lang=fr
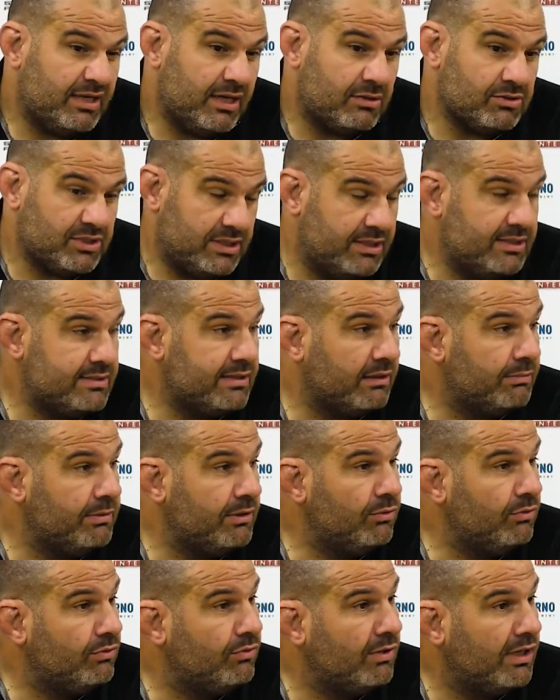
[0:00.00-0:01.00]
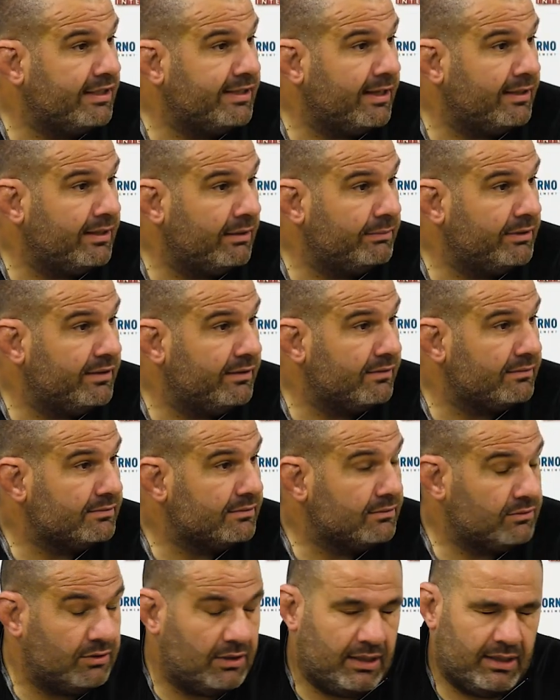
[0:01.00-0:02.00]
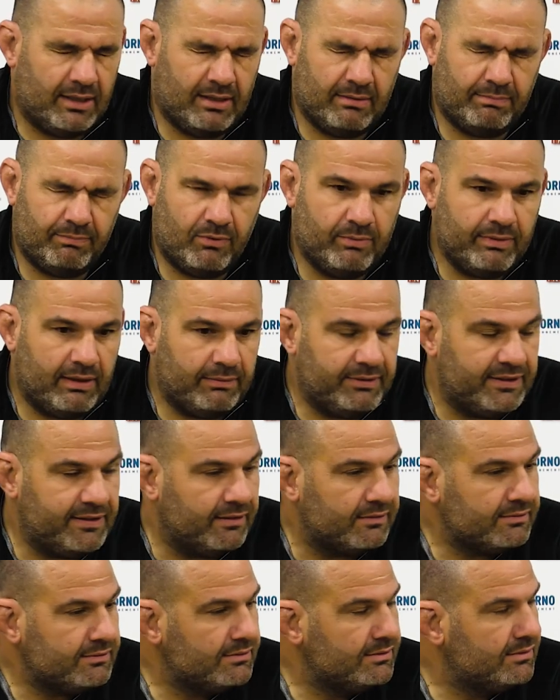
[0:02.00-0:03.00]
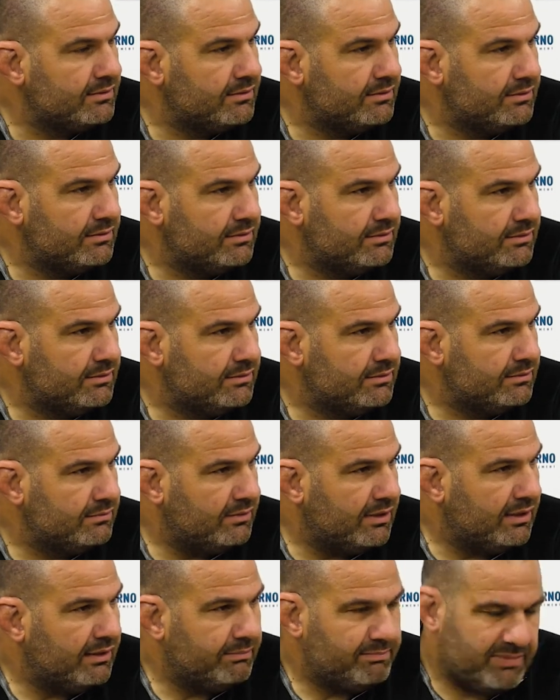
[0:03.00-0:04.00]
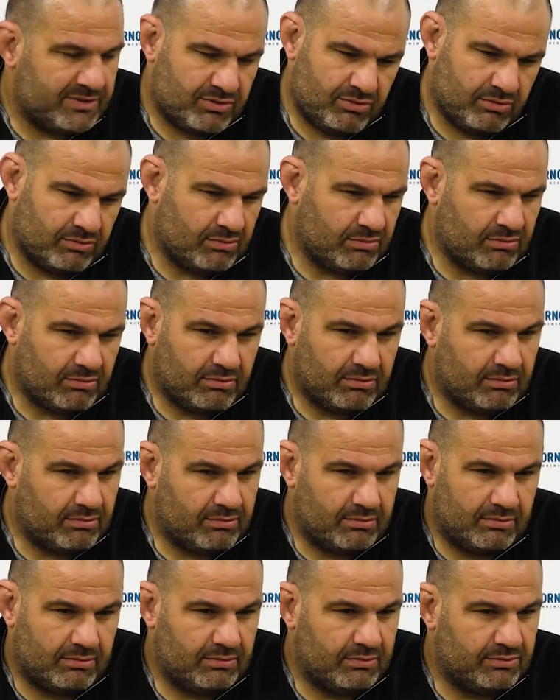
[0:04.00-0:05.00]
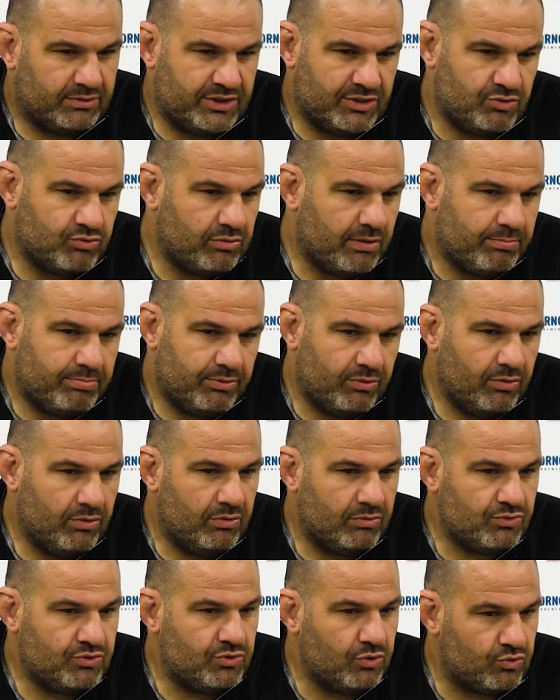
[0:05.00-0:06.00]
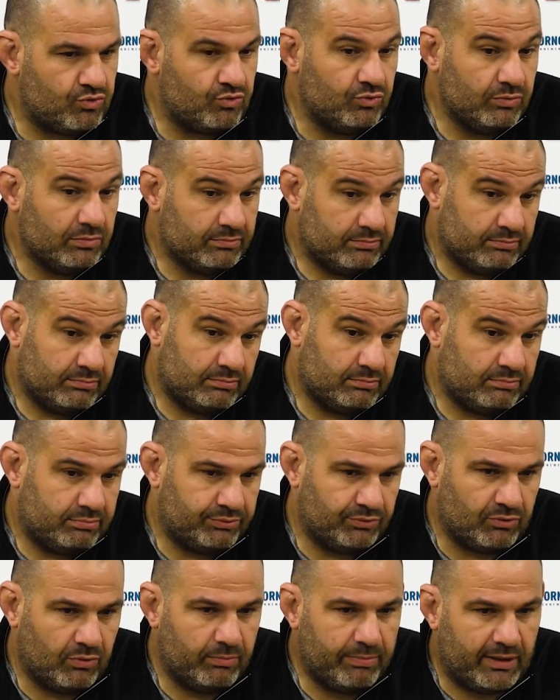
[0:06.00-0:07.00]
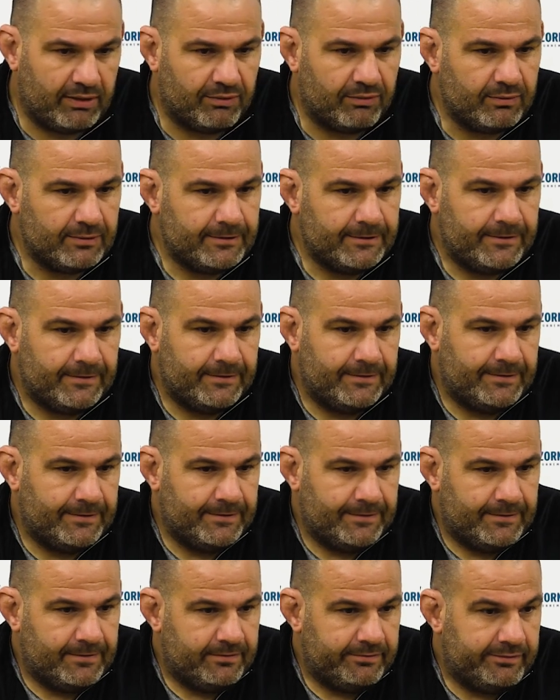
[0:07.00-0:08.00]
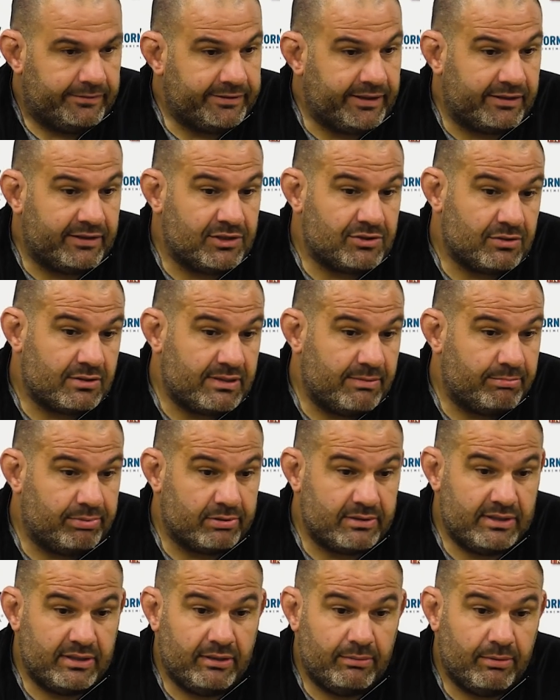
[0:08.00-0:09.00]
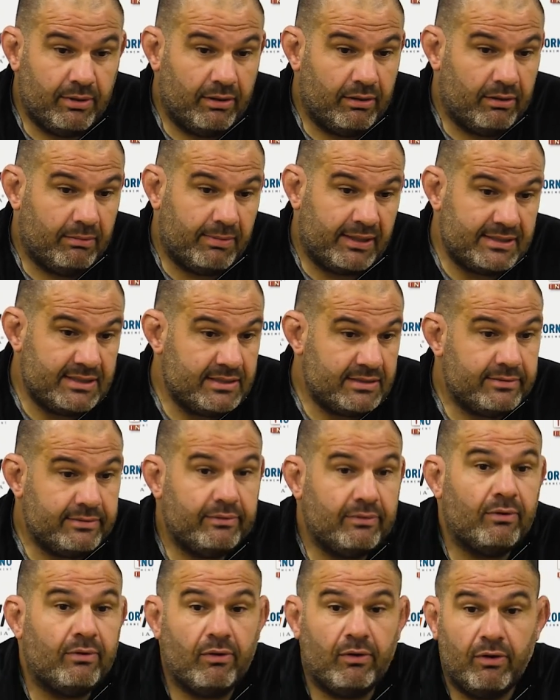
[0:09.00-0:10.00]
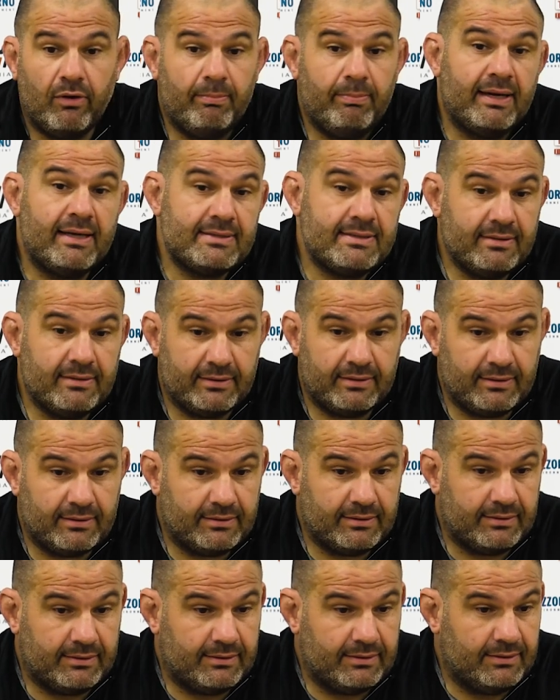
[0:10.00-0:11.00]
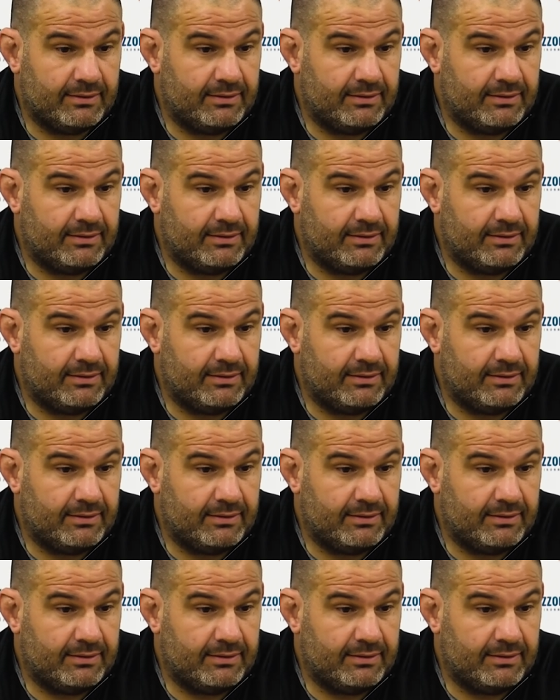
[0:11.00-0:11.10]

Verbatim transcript: dérange, c'est les 5 minutes de la dernière mi-temps, de la première mi-temps. Voilà, parce qu'on déjoue un peu, on surjoue plutôt, pardon entendre des choses impossibles. Baptiste, une longue passe. Euh, euh,